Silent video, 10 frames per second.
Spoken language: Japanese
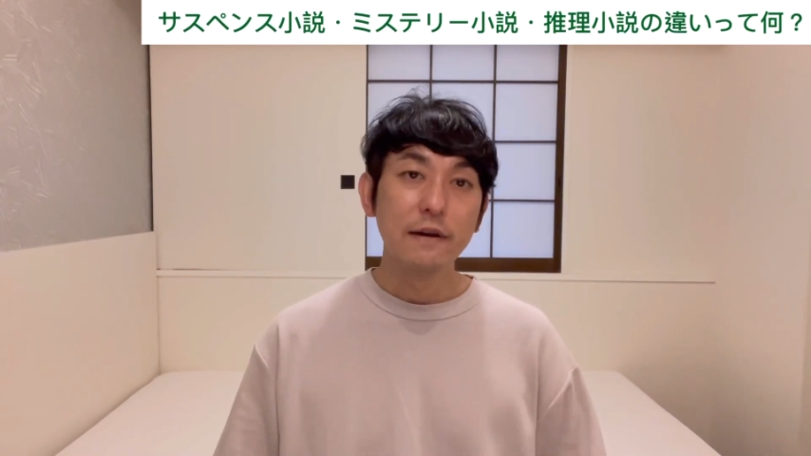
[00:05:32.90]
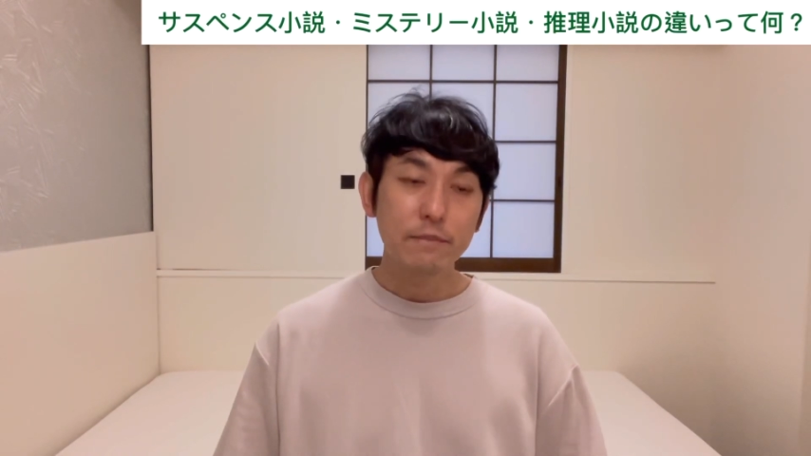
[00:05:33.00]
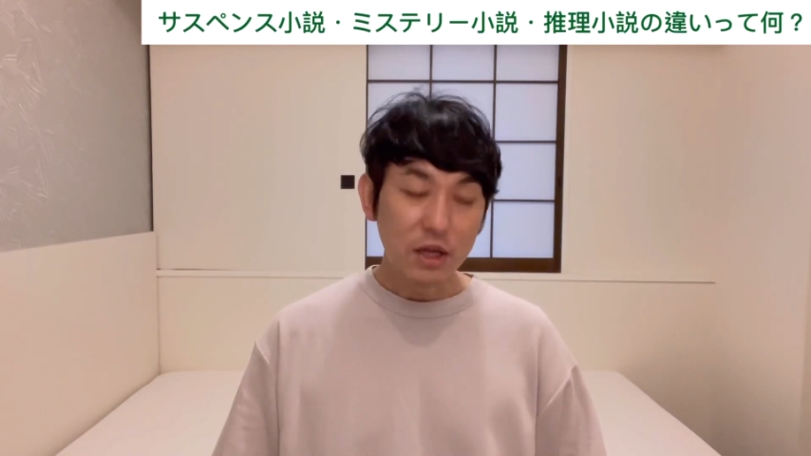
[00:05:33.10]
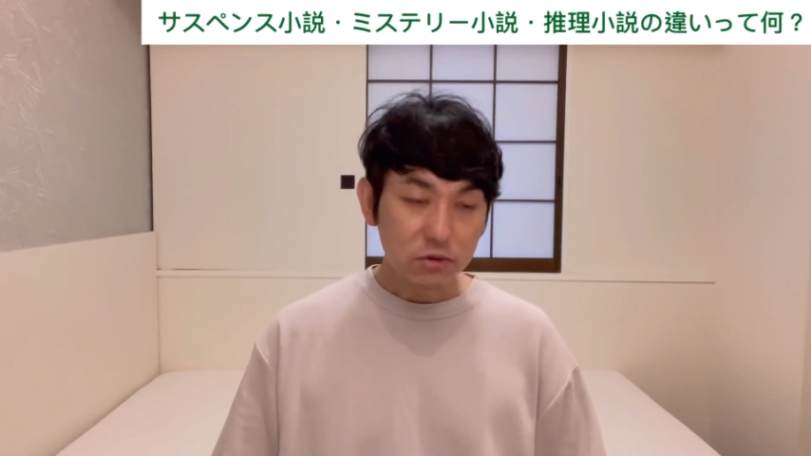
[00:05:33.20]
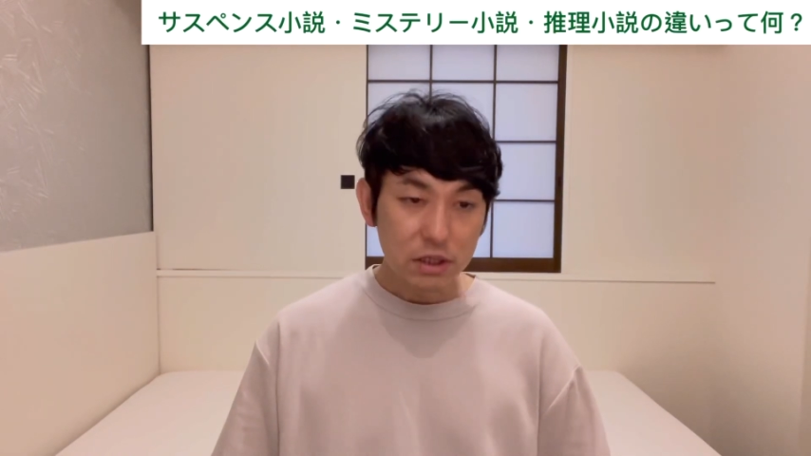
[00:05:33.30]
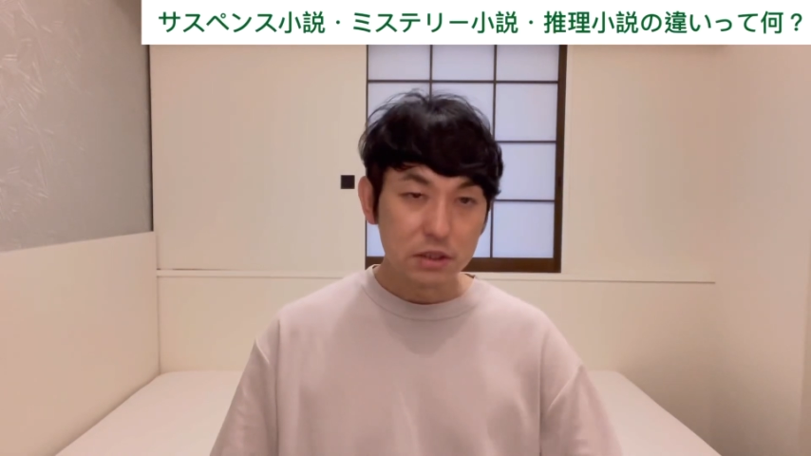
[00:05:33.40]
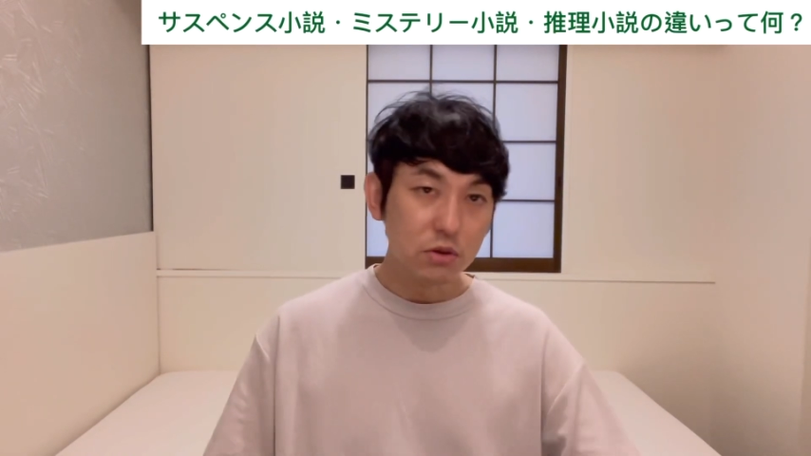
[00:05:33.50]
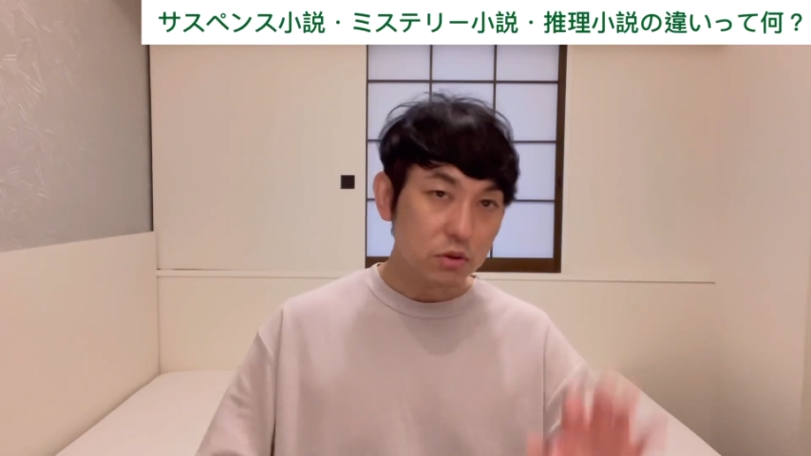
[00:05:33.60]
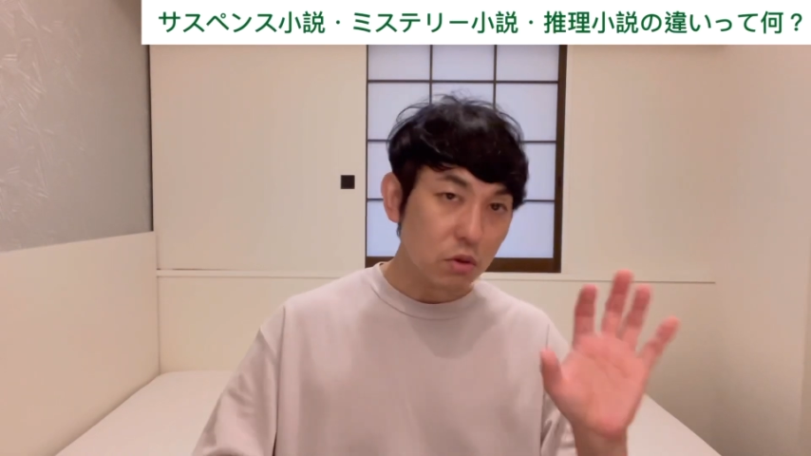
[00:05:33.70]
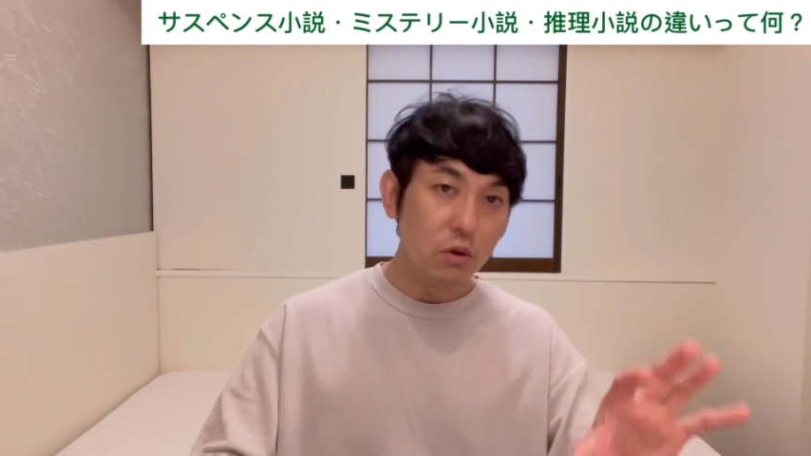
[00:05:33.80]
なので
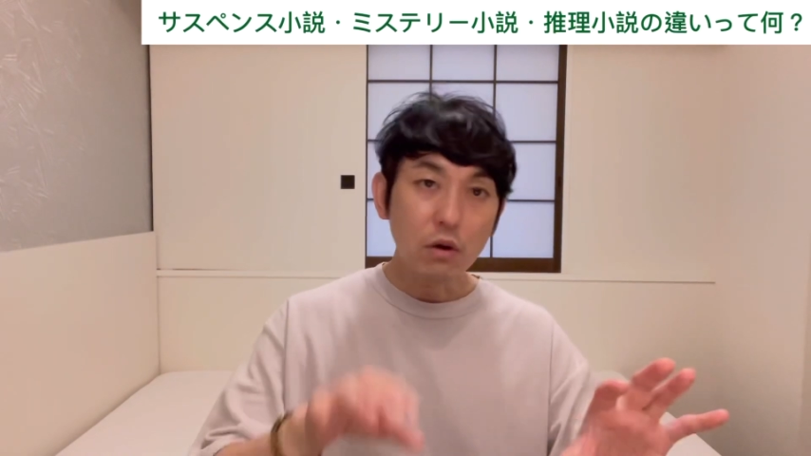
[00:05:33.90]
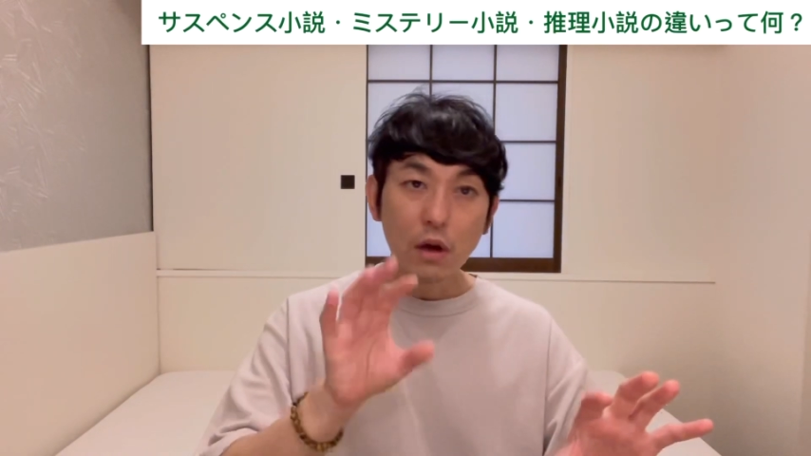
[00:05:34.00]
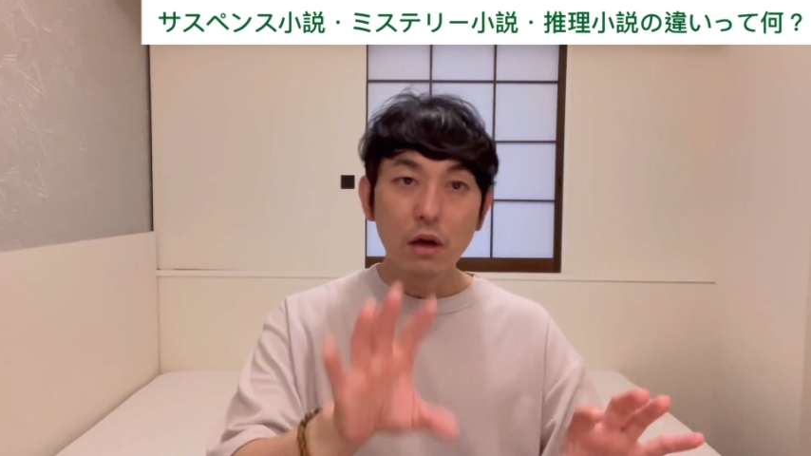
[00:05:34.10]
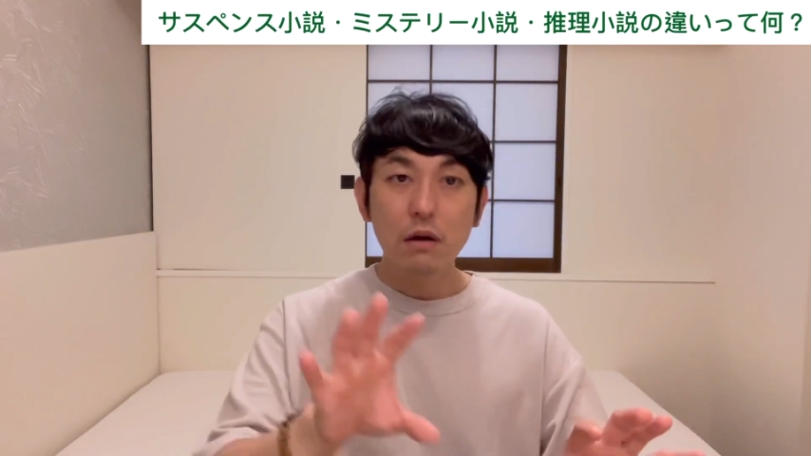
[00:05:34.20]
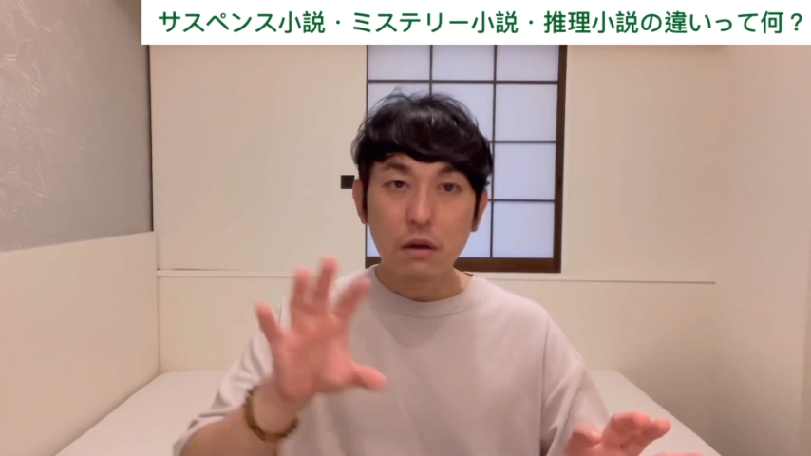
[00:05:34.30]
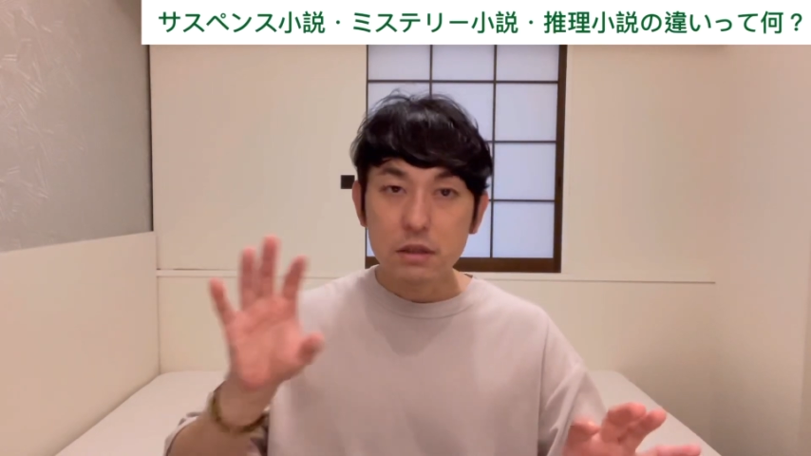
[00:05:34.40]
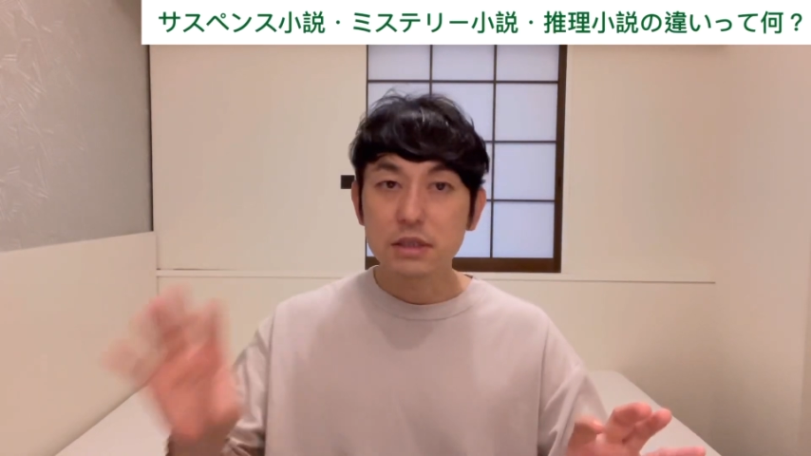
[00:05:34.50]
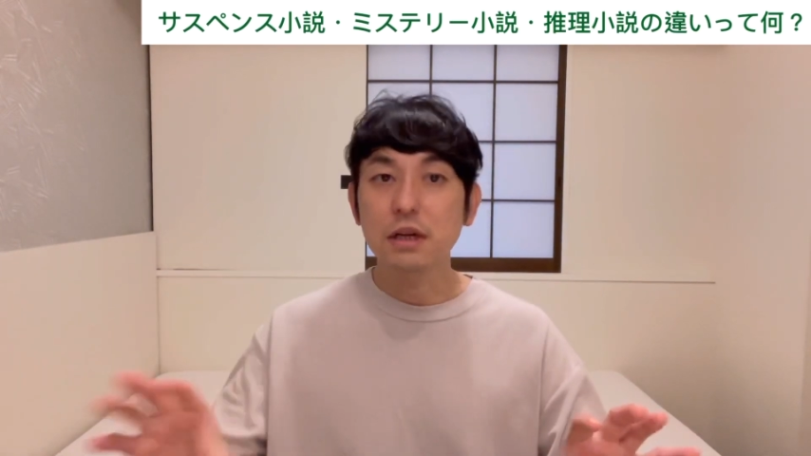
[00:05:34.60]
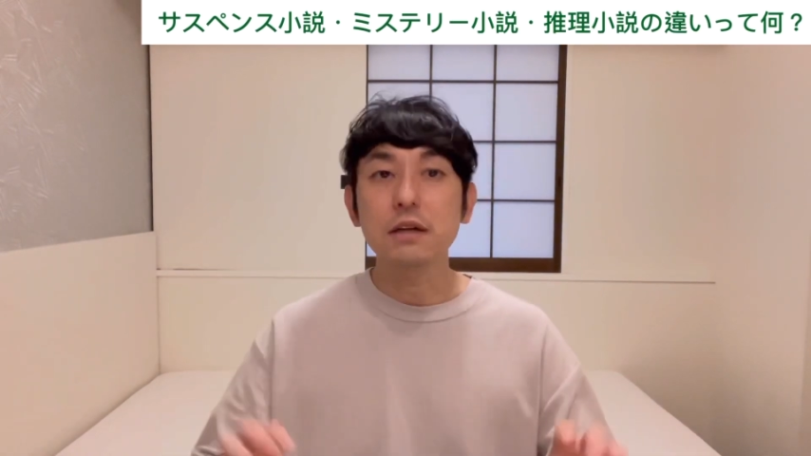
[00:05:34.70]
一応その違